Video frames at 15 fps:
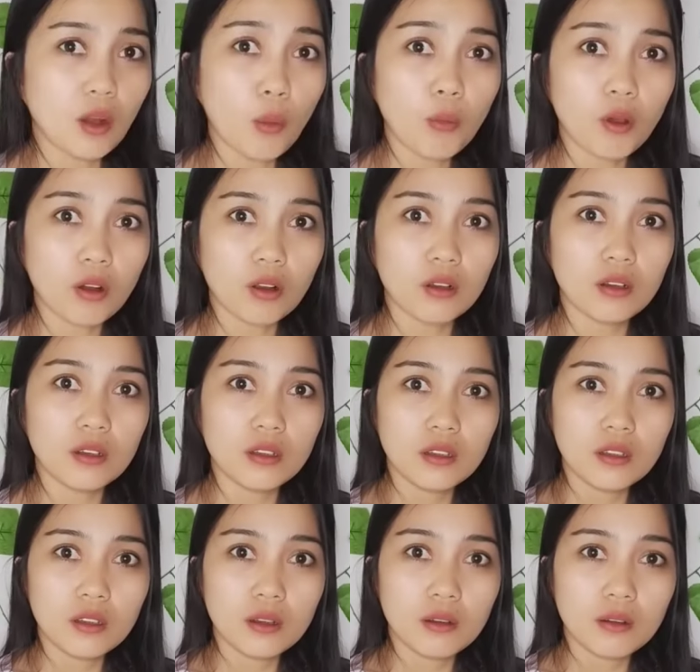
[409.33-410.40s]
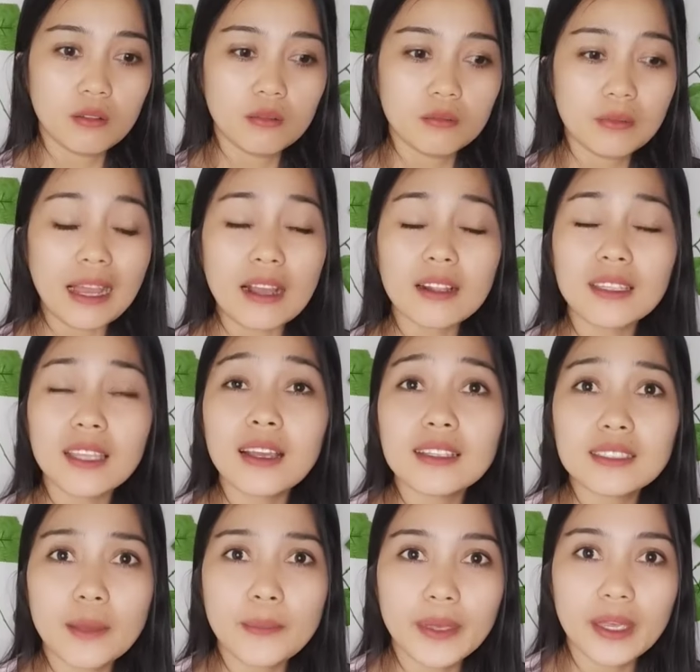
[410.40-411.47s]
moro mangkel
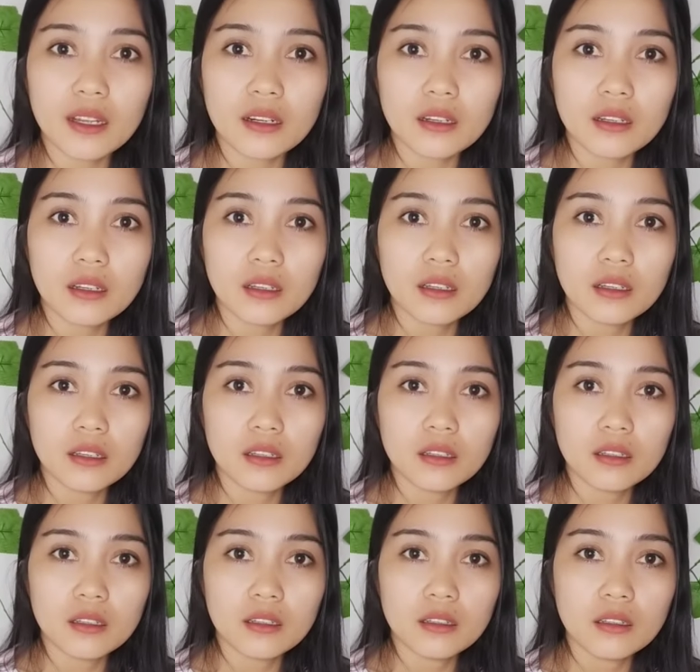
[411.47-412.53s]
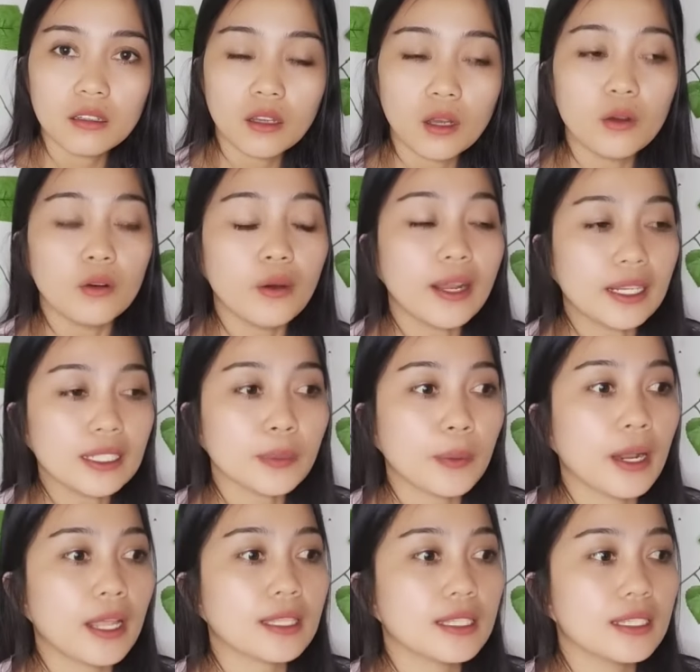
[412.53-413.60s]
tak gak sampean
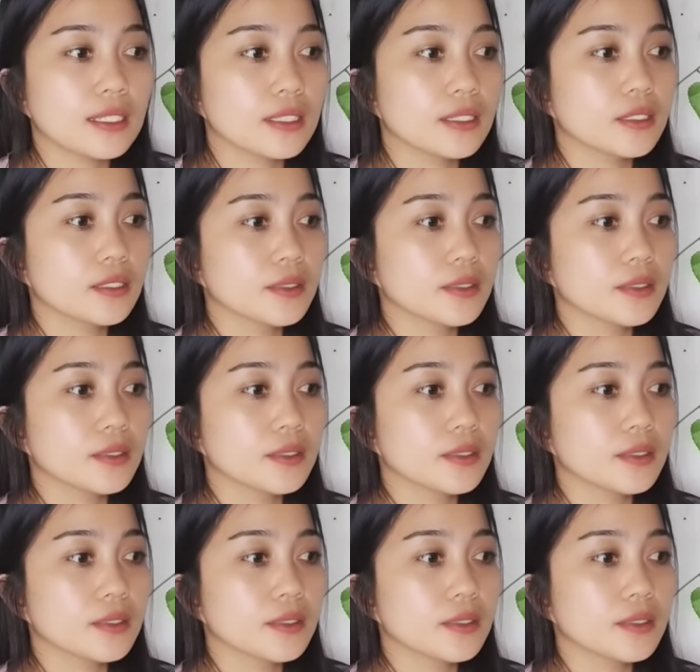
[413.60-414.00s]
waras berarti